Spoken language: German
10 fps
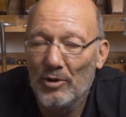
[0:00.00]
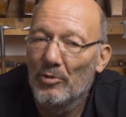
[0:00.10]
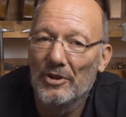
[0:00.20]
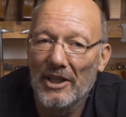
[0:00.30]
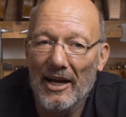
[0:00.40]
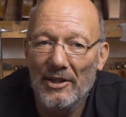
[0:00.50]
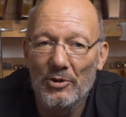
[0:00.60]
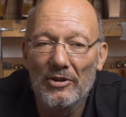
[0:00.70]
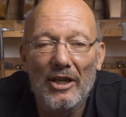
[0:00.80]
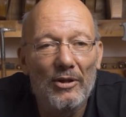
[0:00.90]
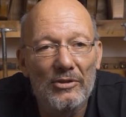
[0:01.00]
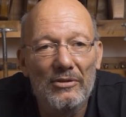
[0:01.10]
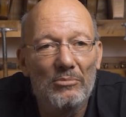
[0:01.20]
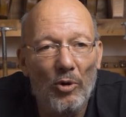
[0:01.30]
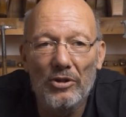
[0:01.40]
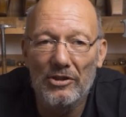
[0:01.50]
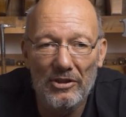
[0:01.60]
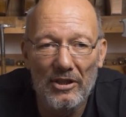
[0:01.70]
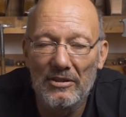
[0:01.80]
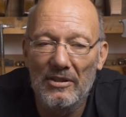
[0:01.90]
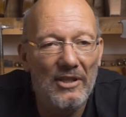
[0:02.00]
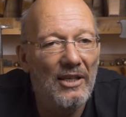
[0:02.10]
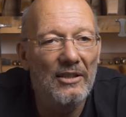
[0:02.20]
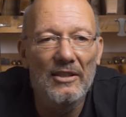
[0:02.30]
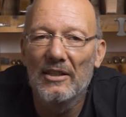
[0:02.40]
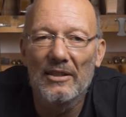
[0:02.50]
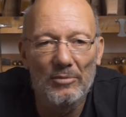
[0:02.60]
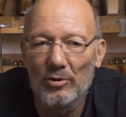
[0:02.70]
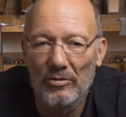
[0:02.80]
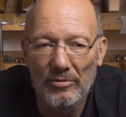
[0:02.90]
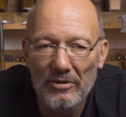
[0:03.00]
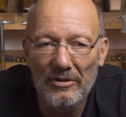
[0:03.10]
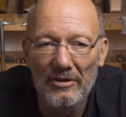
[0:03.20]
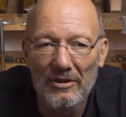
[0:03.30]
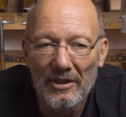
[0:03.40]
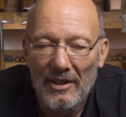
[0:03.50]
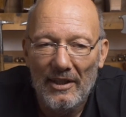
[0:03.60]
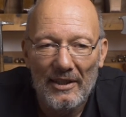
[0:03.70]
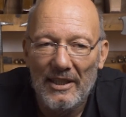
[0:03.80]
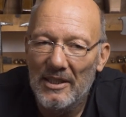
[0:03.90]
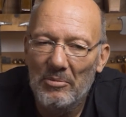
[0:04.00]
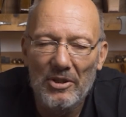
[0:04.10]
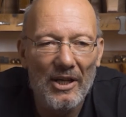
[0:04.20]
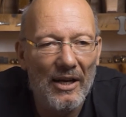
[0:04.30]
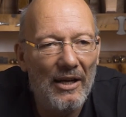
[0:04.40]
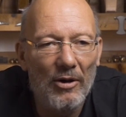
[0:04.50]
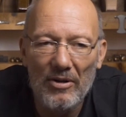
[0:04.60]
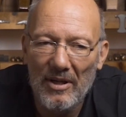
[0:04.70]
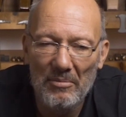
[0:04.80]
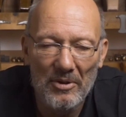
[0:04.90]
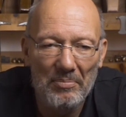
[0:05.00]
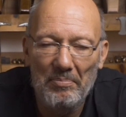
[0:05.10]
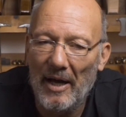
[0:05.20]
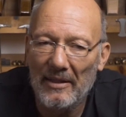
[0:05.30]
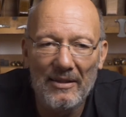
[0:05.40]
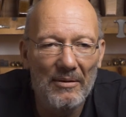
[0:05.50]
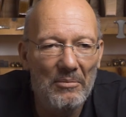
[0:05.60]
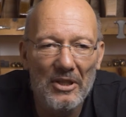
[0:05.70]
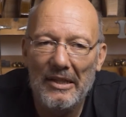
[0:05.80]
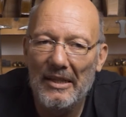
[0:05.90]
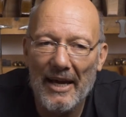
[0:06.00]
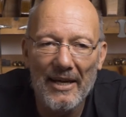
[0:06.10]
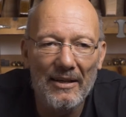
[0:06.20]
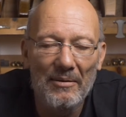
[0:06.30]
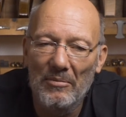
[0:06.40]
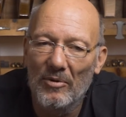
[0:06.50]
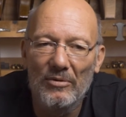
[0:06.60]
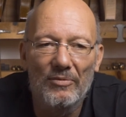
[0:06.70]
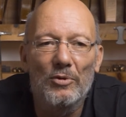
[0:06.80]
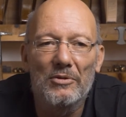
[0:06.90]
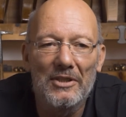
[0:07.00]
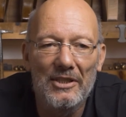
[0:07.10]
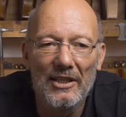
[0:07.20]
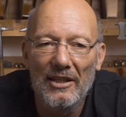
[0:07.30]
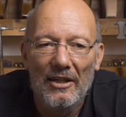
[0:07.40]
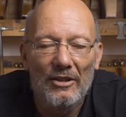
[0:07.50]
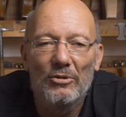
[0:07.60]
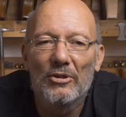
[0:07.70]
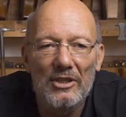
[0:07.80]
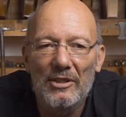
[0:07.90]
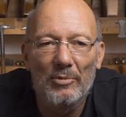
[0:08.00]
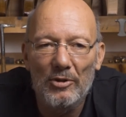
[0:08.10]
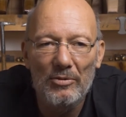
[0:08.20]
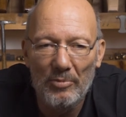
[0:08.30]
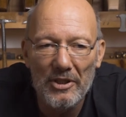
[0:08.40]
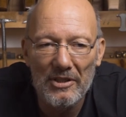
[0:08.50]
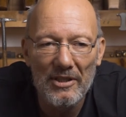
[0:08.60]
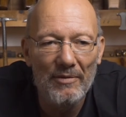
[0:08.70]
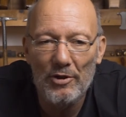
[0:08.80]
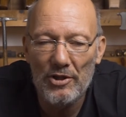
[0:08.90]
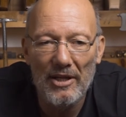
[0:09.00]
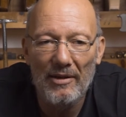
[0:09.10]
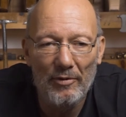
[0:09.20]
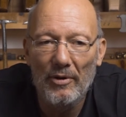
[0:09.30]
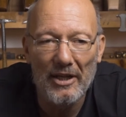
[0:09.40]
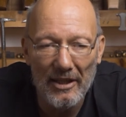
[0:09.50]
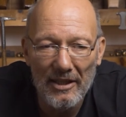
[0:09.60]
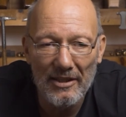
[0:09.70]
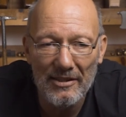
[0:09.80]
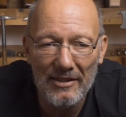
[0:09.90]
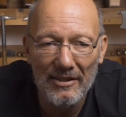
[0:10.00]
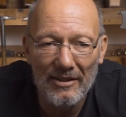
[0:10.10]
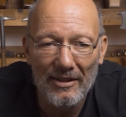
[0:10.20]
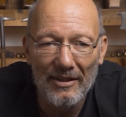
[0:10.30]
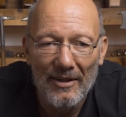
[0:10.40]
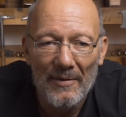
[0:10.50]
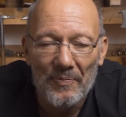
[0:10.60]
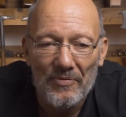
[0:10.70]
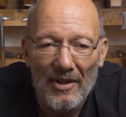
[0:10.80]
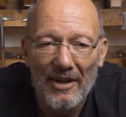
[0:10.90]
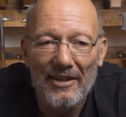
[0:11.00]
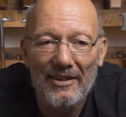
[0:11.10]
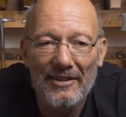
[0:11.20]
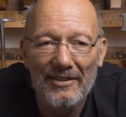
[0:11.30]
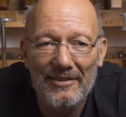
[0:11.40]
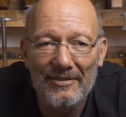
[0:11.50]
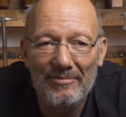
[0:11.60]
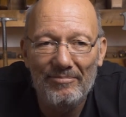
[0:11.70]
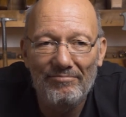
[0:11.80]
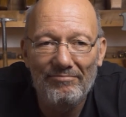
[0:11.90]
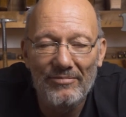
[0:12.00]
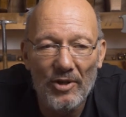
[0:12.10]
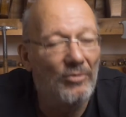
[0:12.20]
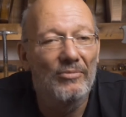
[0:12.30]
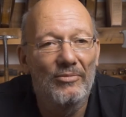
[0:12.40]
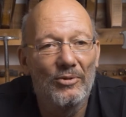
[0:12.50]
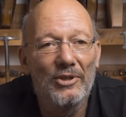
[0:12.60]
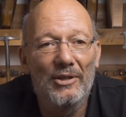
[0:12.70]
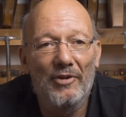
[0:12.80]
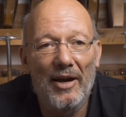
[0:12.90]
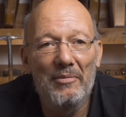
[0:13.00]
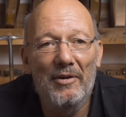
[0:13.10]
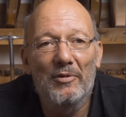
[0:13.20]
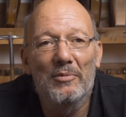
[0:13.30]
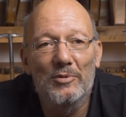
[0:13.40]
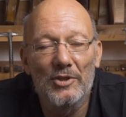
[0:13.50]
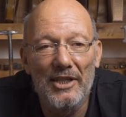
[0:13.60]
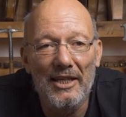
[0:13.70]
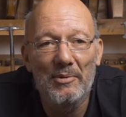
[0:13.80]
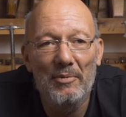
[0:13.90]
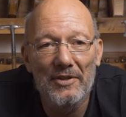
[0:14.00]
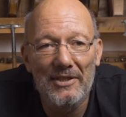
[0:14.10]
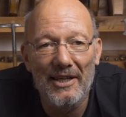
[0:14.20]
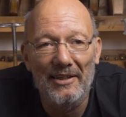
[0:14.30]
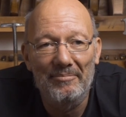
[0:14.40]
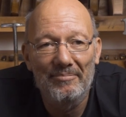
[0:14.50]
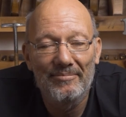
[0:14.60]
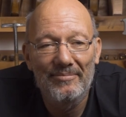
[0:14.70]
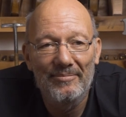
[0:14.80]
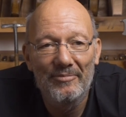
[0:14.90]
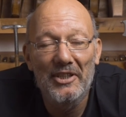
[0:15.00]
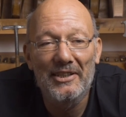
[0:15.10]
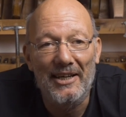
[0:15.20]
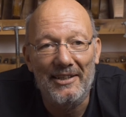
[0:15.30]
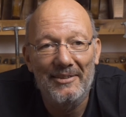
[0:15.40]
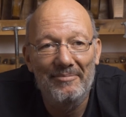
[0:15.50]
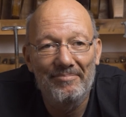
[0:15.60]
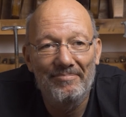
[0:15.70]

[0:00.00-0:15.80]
Kommentare zu hinterlassen, macht's das. Das geht irgendwo da unten. Das mit der Glocke, mit Button, mit Liken und was weiß ich. Tut's, was wollt. Ich verstehe davon eh nichts. Ja. Ähm, ja, und ich freue mich auf, wenn wir uns das nächste Mal wieder sehen. Viert euch.